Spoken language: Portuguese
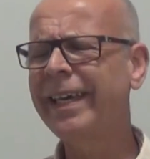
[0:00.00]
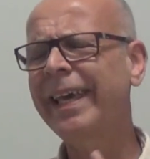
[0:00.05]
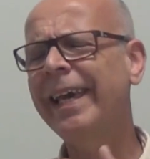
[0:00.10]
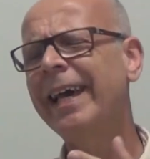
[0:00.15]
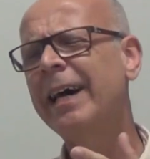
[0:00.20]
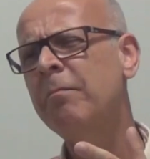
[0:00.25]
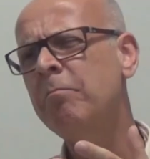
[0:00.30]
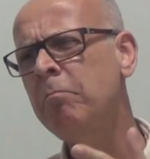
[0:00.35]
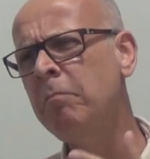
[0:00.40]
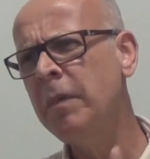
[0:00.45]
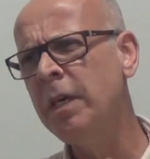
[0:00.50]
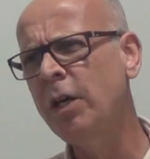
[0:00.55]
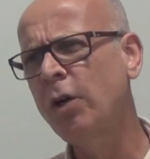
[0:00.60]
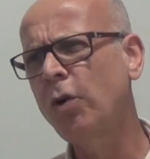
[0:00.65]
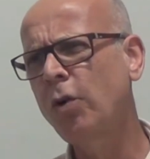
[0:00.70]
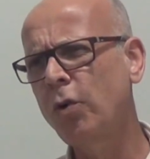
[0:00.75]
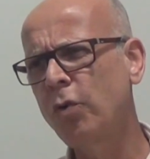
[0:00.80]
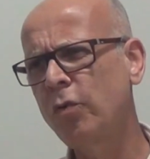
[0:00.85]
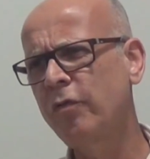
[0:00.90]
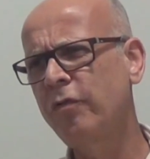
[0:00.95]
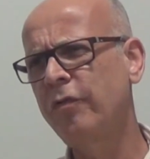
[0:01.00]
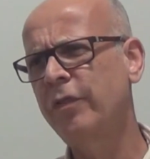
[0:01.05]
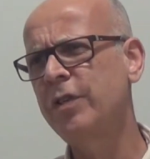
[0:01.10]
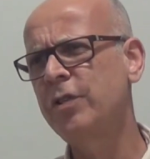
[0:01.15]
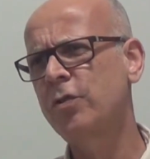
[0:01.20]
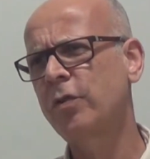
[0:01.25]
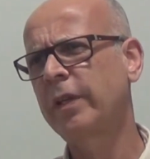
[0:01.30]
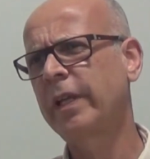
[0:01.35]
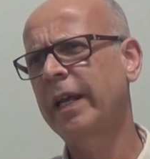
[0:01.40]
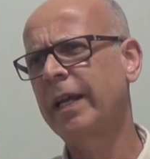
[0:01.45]
que é a
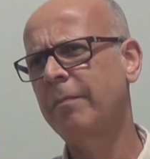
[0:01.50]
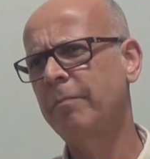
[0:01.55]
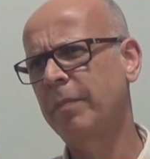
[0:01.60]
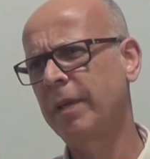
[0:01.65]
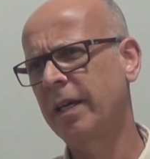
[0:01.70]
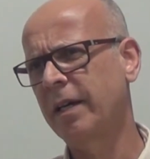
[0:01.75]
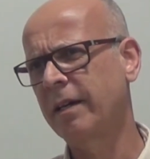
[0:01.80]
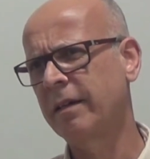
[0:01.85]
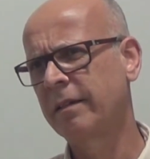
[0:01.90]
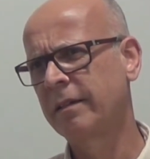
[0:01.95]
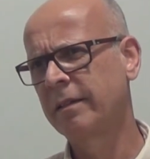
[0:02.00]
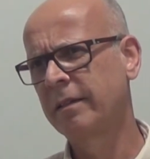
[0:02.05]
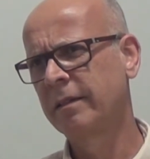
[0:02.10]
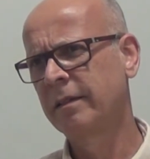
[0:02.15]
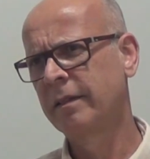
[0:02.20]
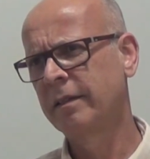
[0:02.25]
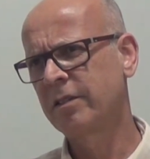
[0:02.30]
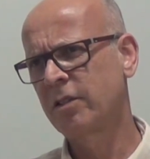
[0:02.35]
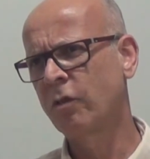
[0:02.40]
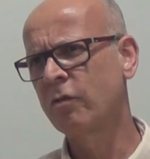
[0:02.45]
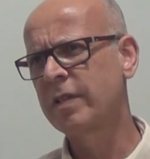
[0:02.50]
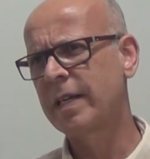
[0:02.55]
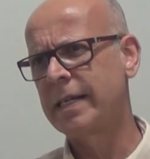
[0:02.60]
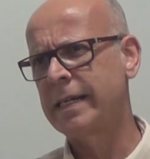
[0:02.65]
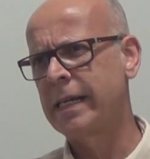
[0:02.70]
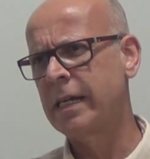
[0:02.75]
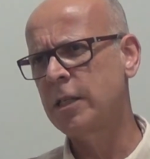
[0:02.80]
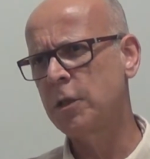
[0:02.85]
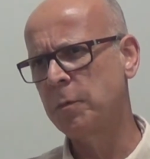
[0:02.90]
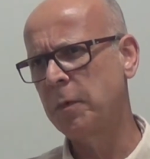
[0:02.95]
microfisioterapia? São
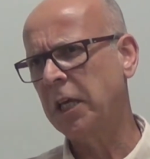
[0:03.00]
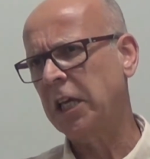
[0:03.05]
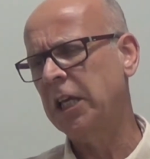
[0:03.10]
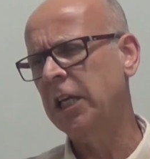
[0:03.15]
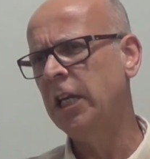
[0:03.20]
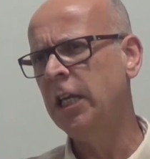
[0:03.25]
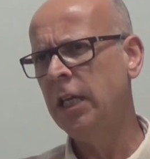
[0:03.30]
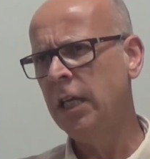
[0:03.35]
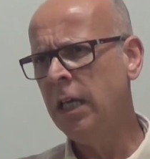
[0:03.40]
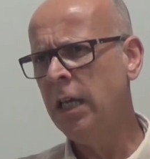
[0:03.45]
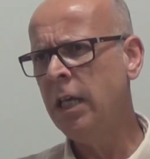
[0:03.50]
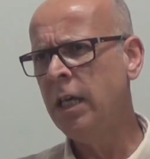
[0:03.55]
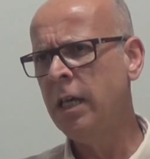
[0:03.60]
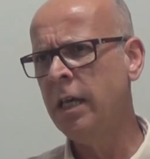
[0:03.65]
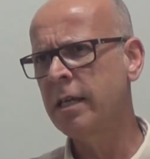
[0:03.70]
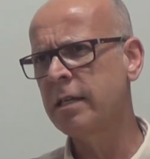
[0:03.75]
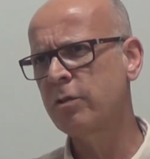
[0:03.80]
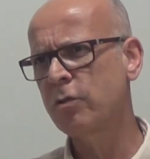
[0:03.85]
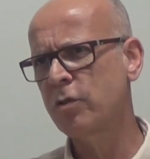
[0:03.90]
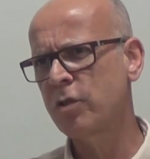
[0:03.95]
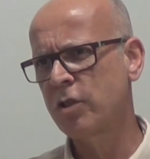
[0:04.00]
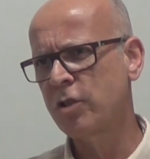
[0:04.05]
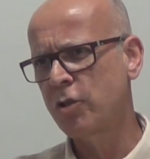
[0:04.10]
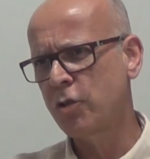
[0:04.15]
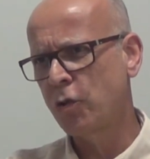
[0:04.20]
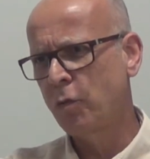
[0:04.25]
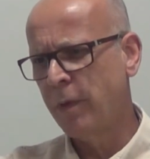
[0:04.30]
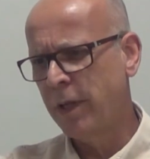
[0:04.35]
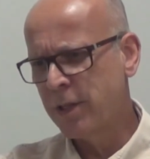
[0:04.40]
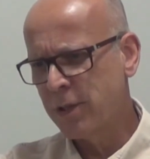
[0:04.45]
salinhas pequenininhas, os
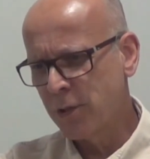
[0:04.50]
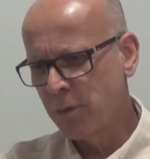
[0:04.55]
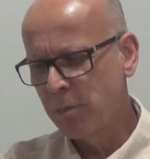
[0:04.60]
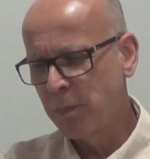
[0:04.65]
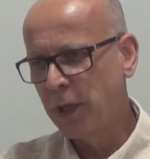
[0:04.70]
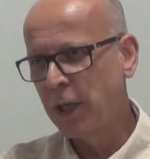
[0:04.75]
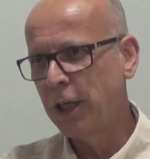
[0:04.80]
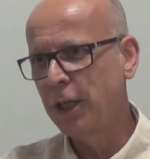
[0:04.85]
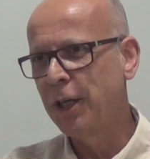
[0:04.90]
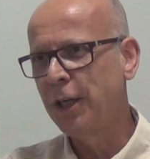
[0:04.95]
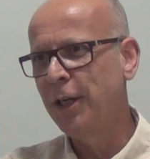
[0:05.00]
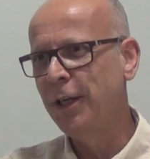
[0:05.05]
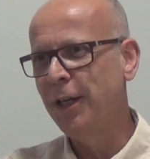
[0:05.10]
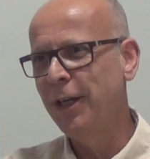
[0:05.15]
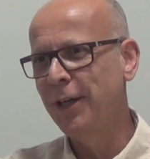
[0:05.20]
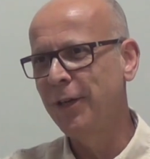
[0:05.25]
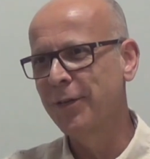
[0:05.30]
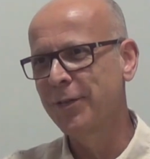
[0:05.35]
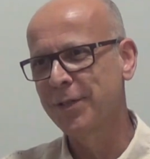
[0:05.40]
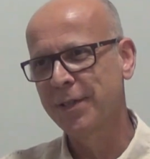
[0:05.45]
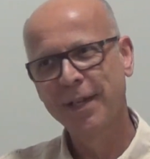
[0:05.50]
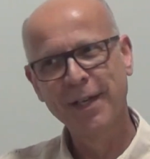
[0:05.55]
instrumentos são pequenininhos,